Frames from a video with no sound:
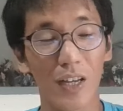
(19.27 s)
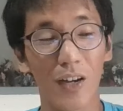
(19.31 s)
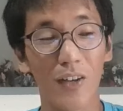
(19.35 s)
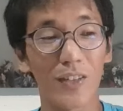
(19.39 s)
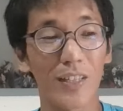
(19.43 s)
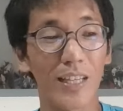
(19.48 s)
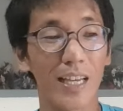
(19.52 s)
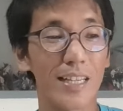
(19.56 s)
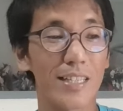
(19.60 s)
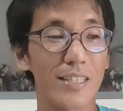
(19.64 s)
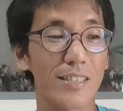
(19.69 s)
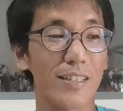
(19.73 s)

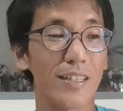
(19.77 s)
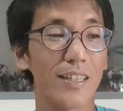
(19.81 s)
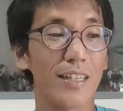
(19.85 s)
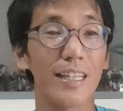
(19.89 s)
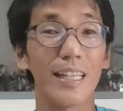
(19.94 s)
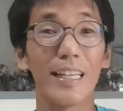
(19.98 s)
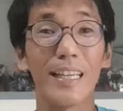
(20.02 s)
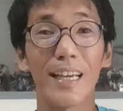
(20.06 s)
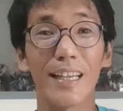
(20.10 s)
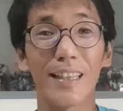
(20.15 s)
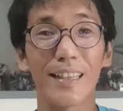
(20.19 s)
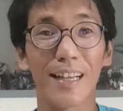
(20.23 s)
out kay Sir
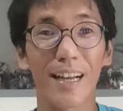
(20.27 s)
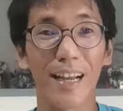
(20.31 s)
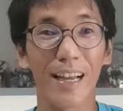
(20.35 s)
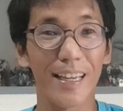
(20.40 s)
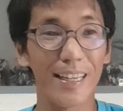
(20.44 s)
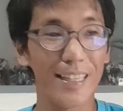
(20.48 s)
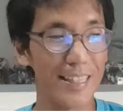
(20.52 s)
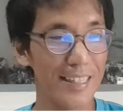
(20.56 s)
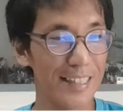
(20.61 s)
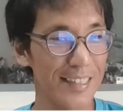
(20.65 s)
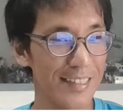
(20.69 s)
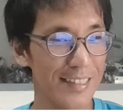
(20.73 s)
Ian
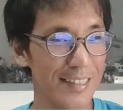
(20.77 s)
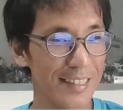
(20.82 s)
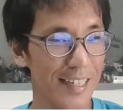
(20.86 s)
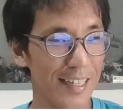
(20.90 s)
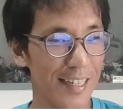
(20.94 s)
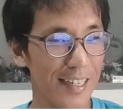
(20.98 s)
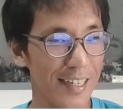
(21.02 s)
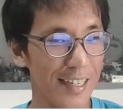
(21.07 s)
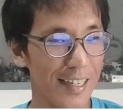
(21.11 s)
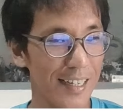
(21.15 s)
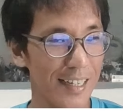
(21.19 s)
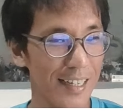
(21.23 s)
Rai
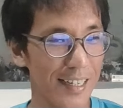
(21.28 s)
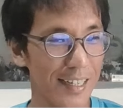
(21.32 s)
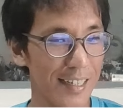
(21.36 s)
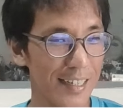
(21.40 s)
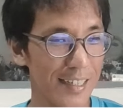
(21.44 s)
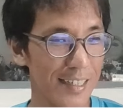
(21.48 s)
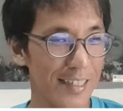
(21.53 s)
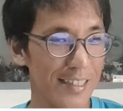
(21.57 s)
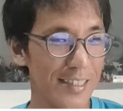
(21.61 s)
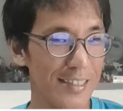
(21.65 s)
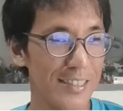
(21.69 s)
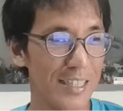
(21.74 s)
na
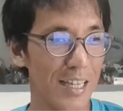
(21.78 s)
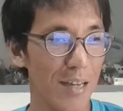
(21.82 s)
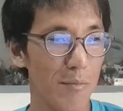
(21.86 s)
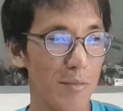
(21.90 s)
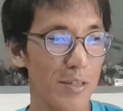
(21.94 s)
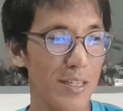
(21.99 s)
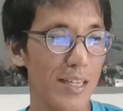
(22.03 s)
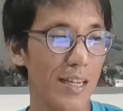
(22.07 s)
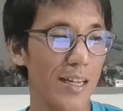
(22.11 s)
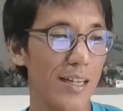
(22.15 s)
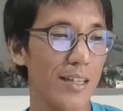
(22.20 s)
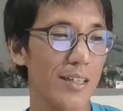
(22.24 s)

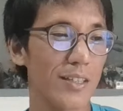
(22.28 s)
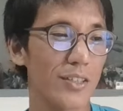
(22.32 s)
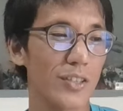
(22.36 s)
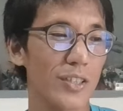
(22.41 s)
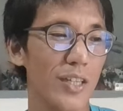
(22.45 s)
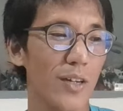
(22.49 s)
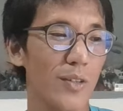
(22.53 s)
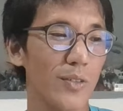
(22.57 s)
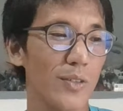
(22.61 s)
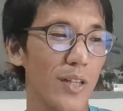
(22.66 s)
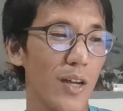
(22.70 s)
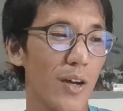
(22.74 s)
sabi niya,
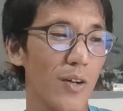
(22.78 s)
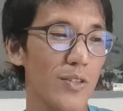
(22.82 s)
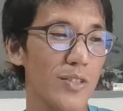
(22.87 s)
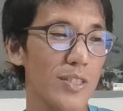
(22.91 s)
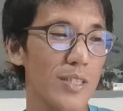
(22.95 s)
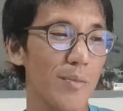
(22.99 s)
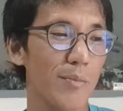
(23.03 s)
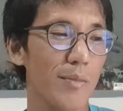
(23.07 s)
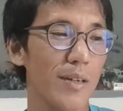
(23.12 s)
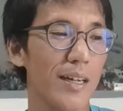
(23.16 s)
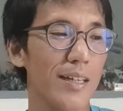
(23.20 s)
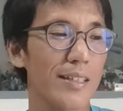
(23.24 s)
shout out
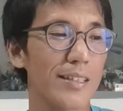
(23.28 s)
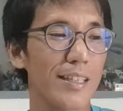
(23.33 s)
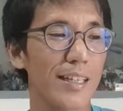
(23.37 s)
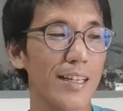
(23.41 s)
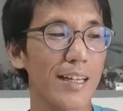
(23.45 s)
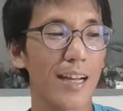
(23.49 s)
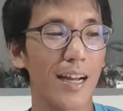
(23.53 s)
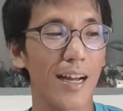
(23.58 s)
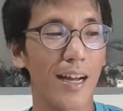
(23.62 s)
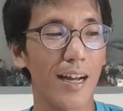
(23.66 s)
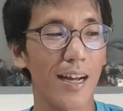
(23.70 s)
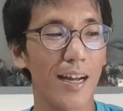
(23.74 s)
sa mga taga